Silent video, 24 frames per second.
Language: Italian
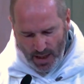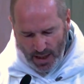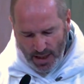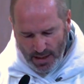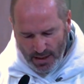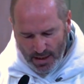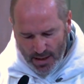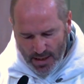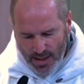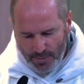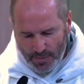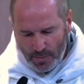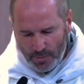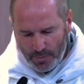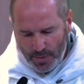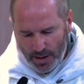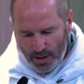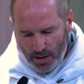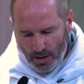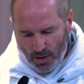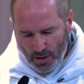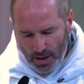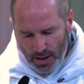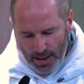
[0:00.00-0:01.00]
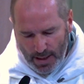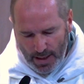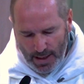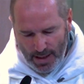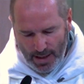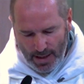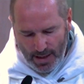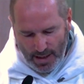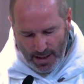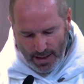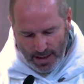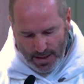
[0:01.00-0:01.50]
e diciamo
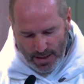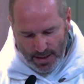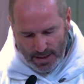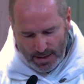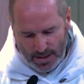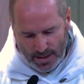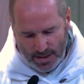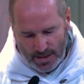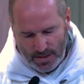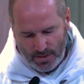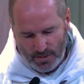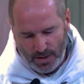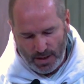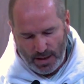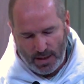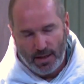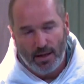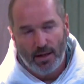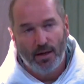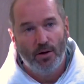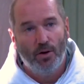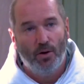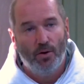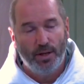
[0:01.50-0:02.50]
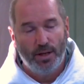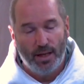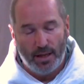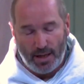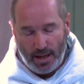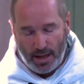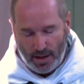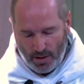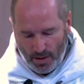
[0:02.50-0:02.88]
parole e di situazioni che la noia